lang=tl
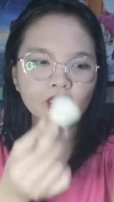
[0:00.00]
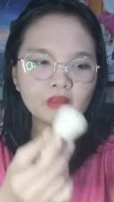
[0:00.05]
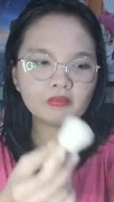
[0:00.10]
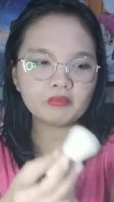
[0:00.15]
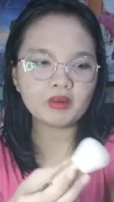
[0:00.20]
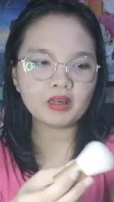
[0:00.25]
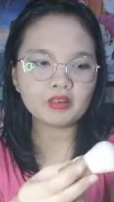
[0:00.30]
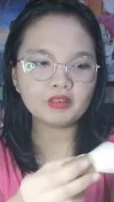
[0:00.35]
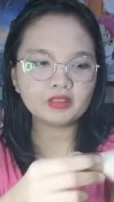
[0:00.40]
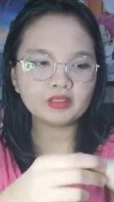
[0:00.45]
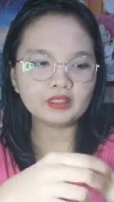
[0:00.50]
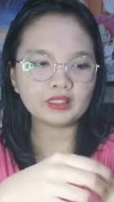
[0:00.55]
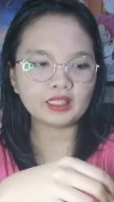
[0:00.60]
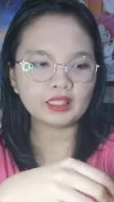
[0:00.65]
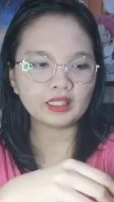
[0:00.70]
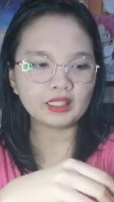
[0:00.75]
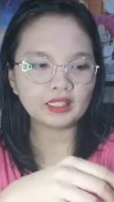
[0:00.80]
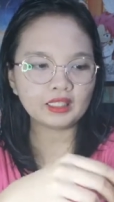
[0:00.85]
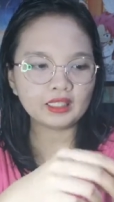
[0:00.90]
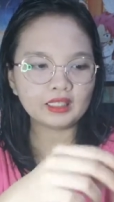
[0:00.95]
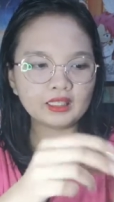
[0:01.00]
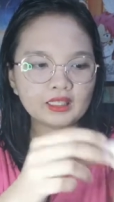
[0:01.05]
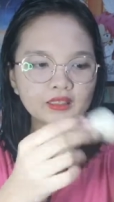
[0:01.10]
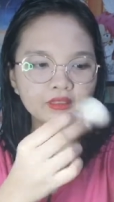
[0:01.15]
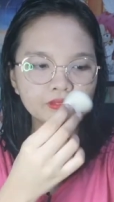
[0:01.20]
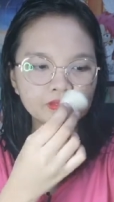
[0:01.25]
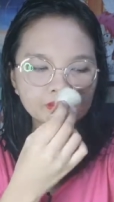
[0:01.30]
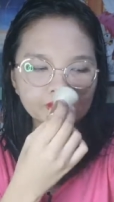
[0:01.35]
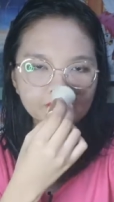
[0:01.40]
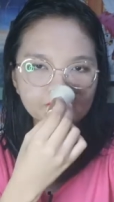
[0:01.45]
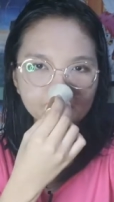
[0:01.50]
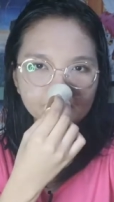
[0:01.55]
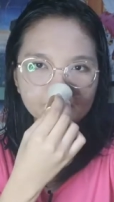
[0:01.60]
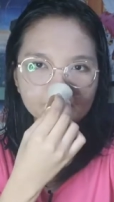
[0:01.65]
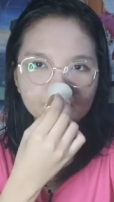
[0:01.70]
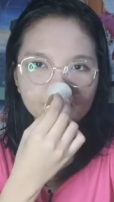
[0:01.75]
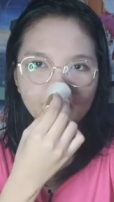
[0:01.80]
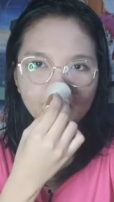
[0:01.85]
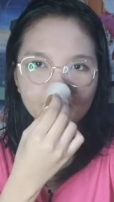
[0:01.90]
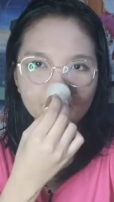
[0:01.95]
Ang bango niya.
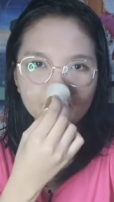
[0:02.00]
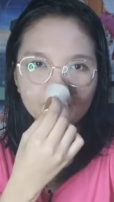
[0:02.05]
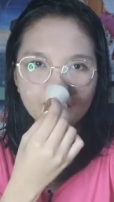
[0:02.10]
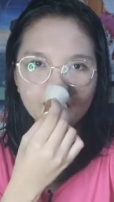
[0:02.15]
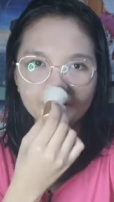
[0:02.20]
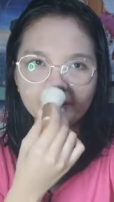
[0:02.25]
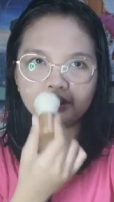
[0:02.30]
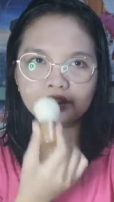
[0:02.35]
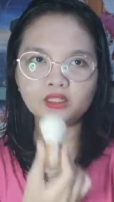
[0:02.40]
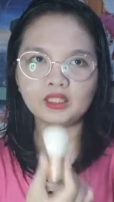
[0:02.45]
Amoy ano